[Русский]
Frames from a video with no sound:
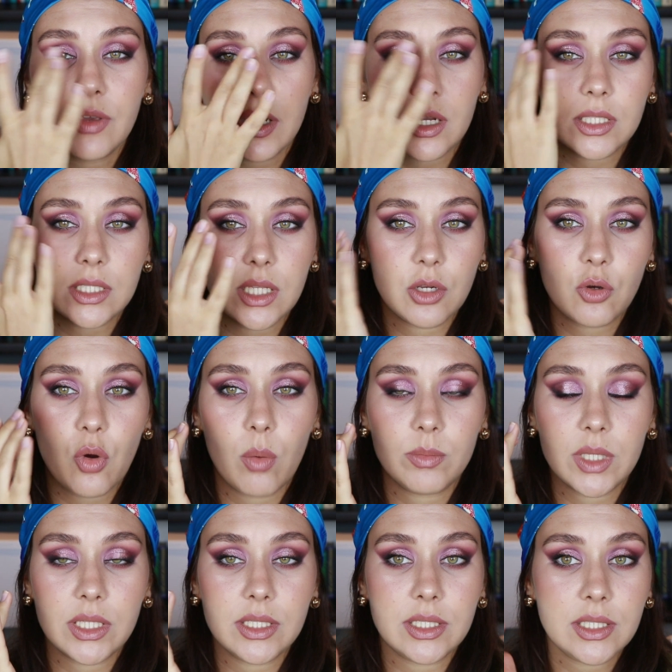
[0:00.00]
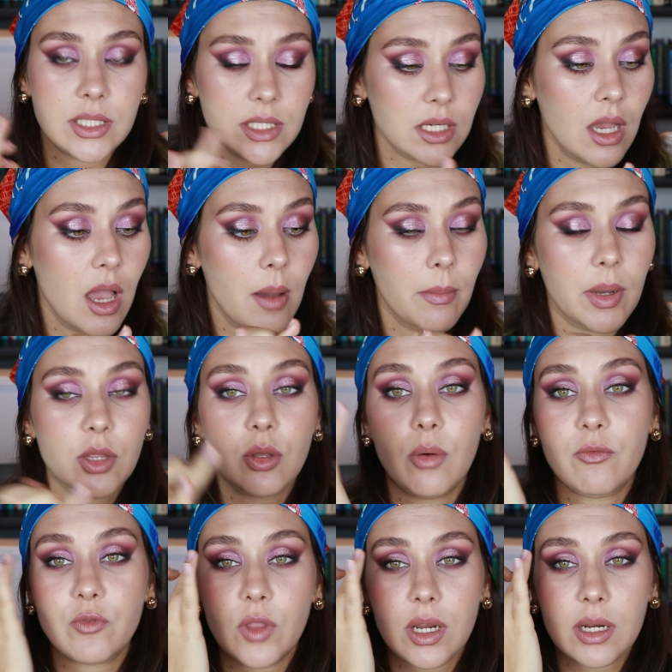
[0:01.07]
веко целиком нанести,
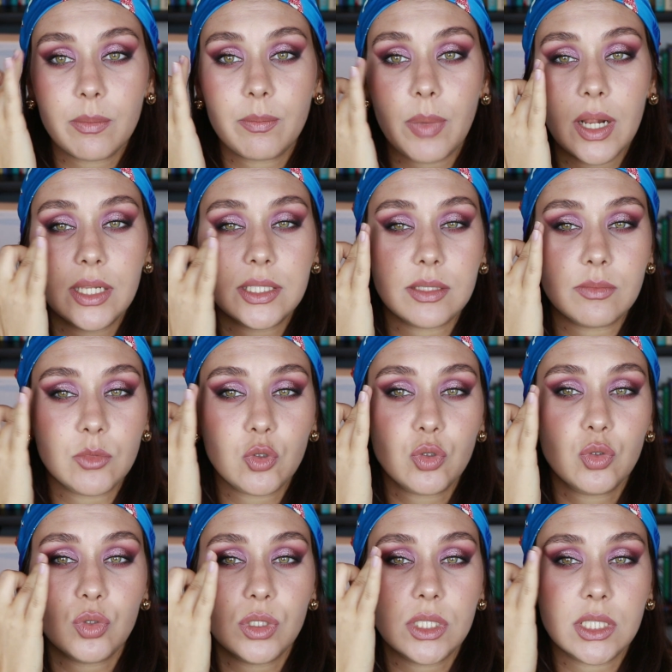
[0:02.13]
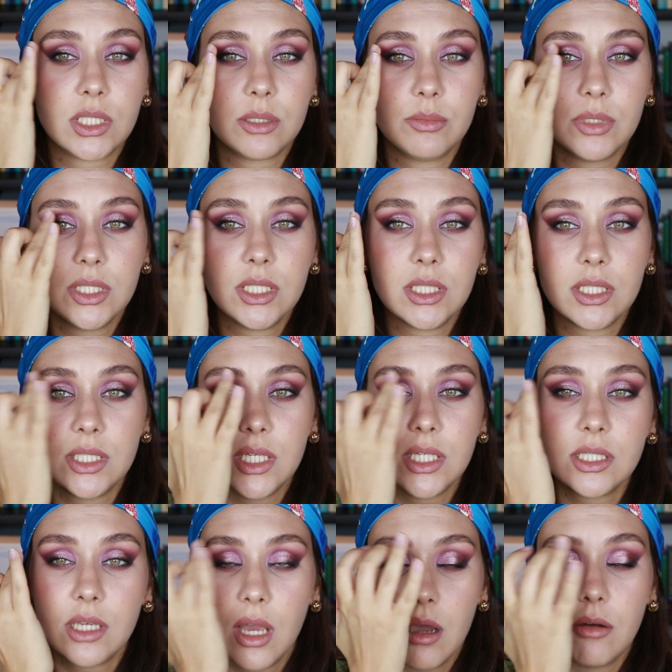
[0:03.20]
потом вторым пальцем чуть-чуть затемнить
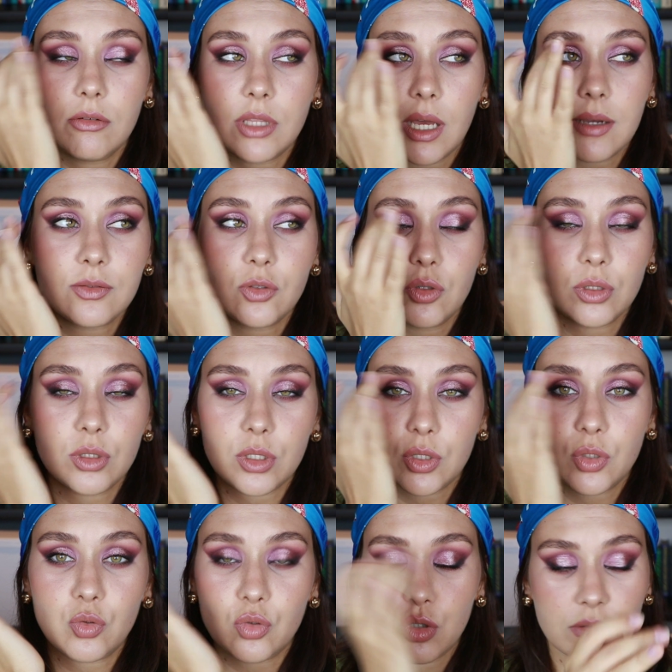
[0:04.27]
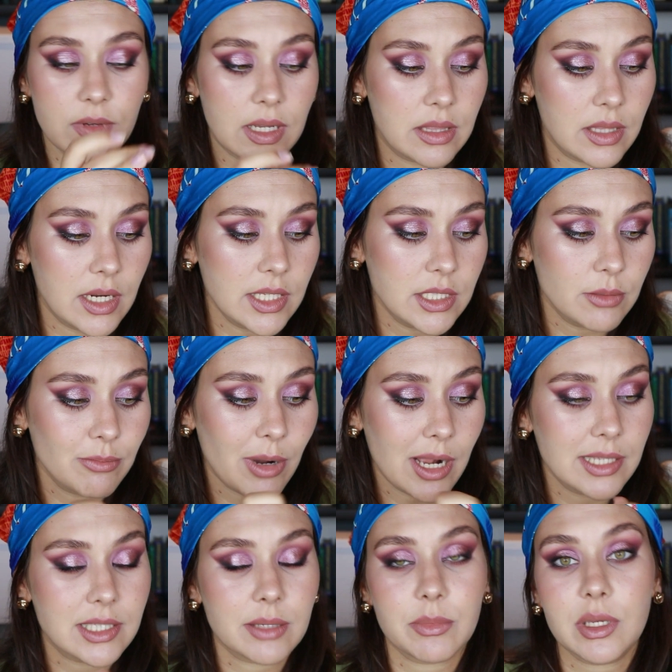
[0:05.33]
здесь, вот так все это растушевать третьим
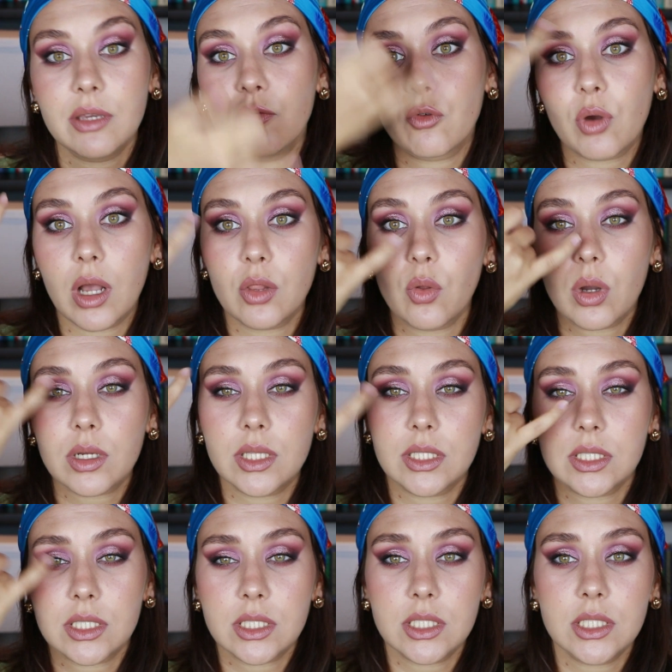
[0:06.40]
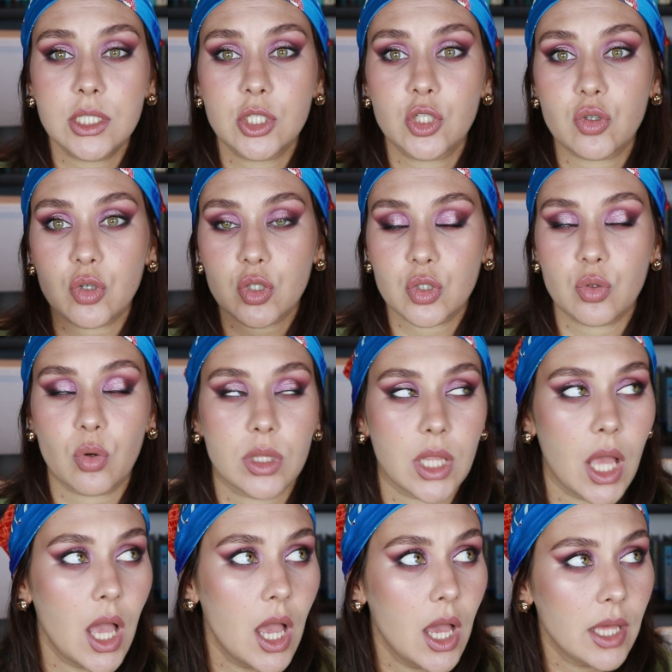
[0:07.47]
пальцем и в уголок нанести еще
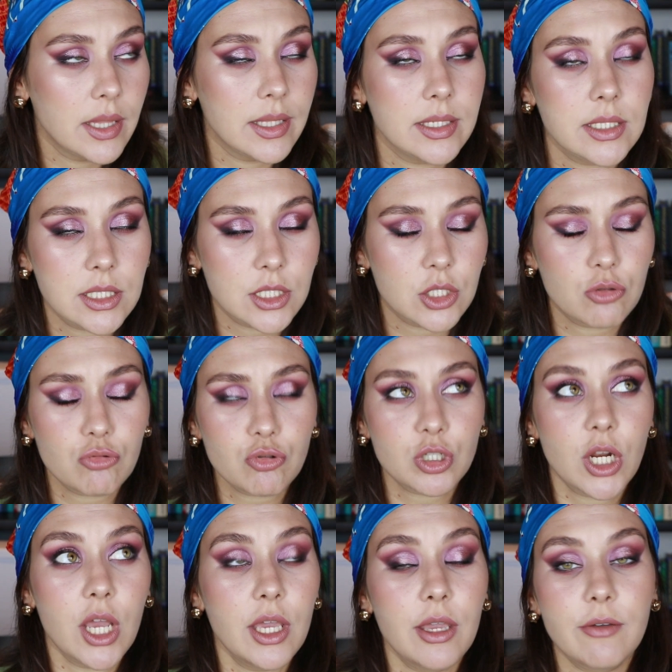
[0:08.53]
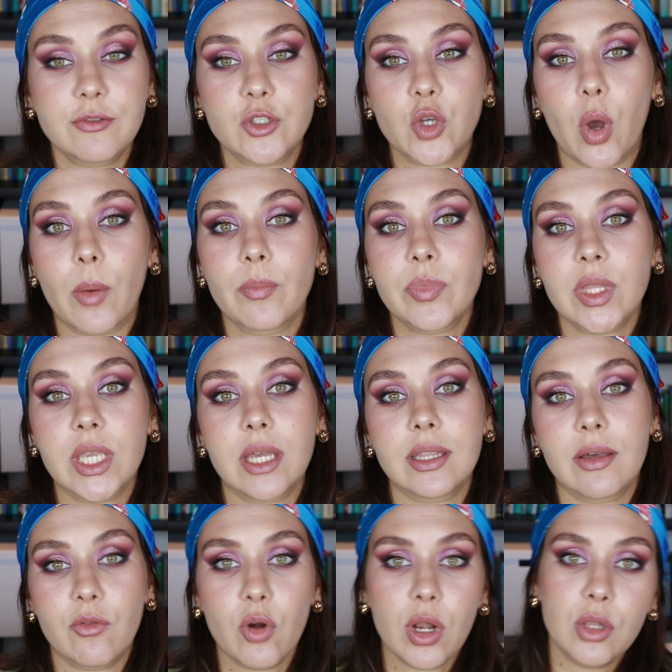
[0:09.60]
что-то. Нанести тушь, и все. Я
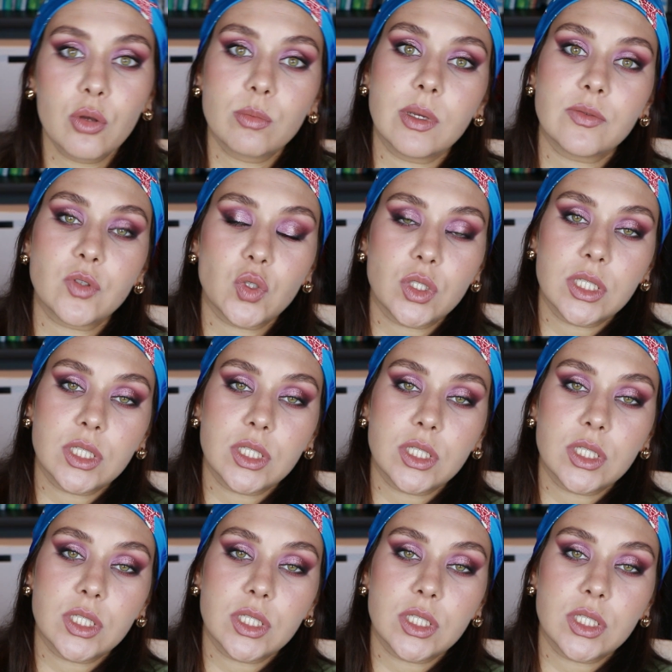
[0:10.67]
довольна, у меня все